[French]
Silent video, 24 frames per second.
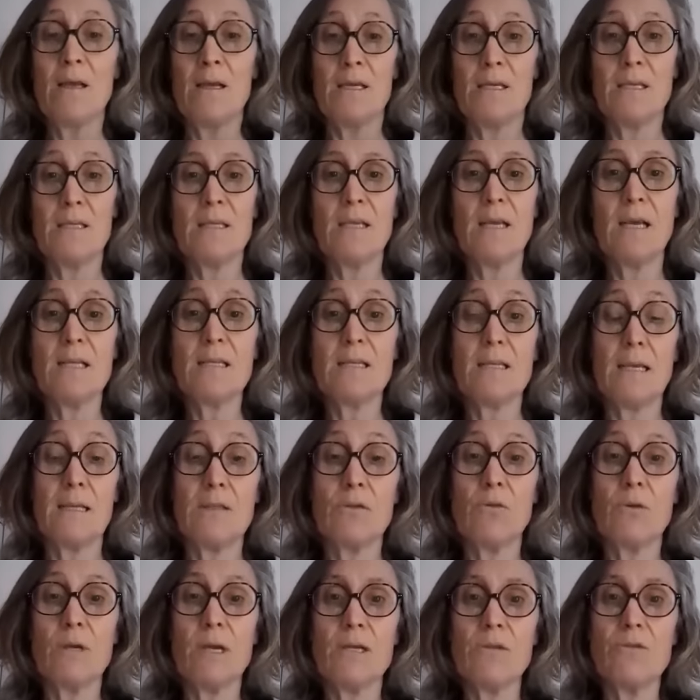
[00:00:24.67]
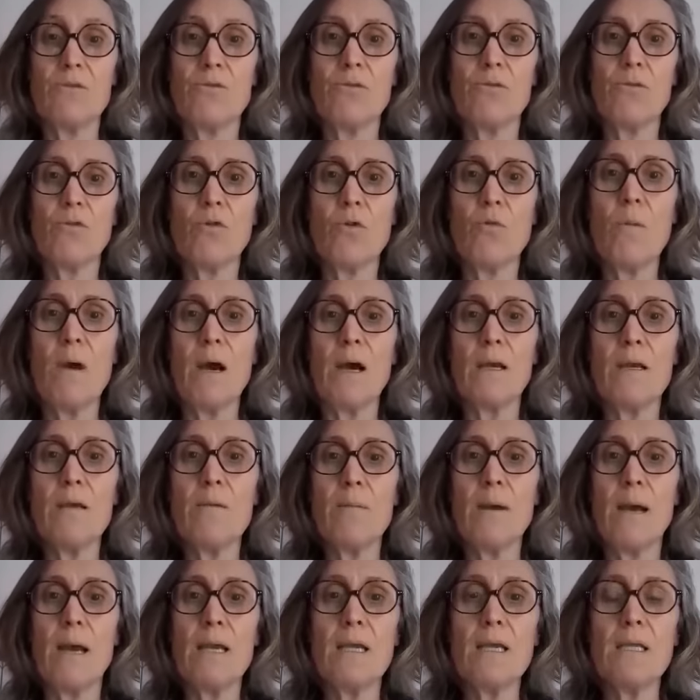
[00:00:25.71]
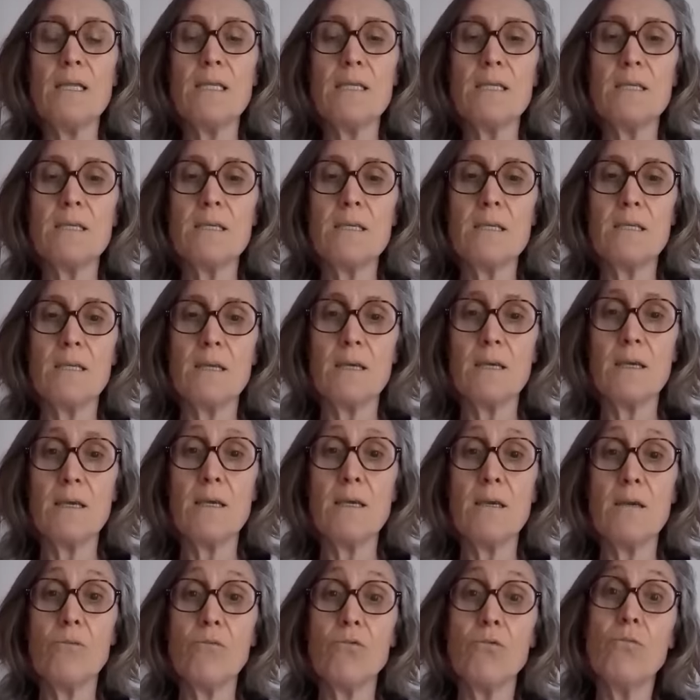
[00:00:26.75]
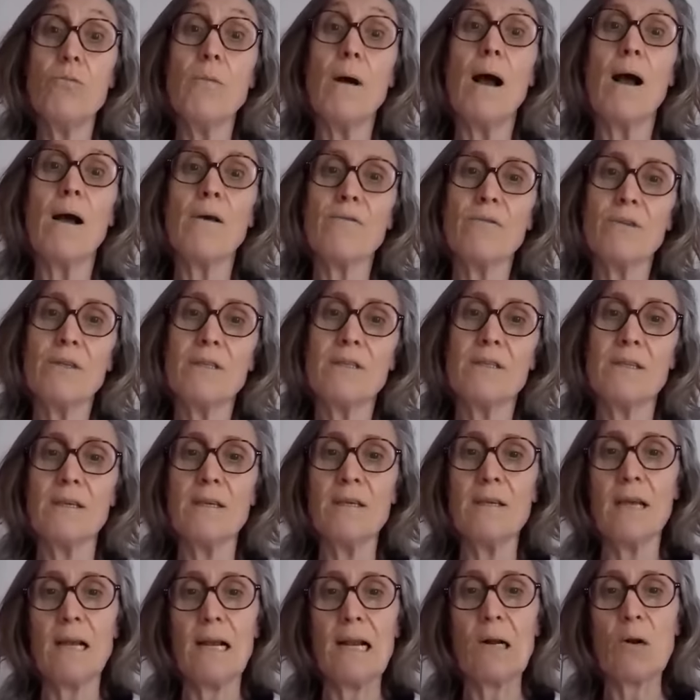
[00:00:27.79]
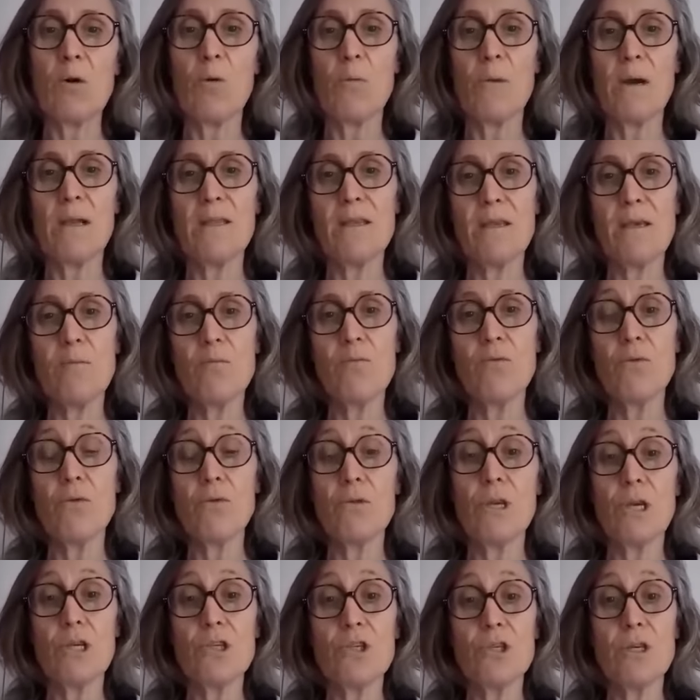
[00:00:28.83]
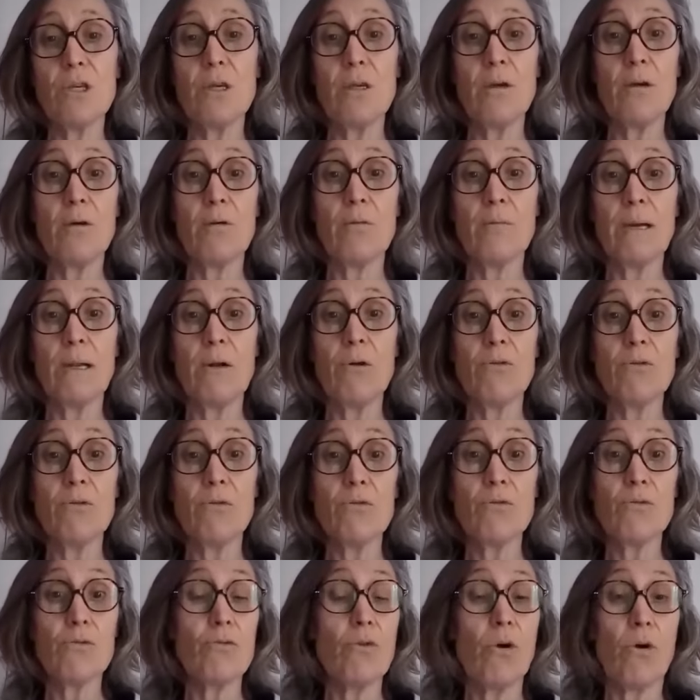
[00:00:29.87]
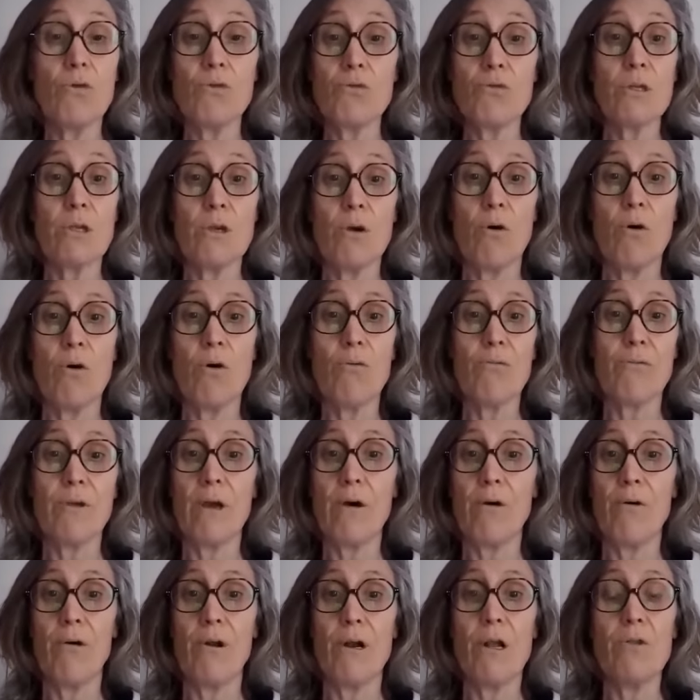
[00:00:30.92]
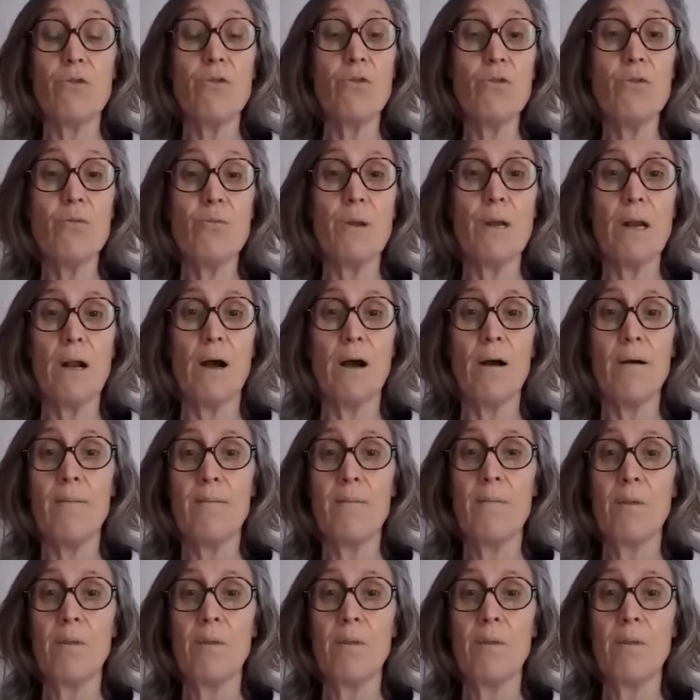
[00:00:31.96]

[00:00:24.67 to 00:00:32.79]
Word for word: Et c'est à cette occasion que Marie m'a initiée ou m'a invitée à l'accompagner pour nager euh, bah, dans l'océan vers euh, la dune du Pilat.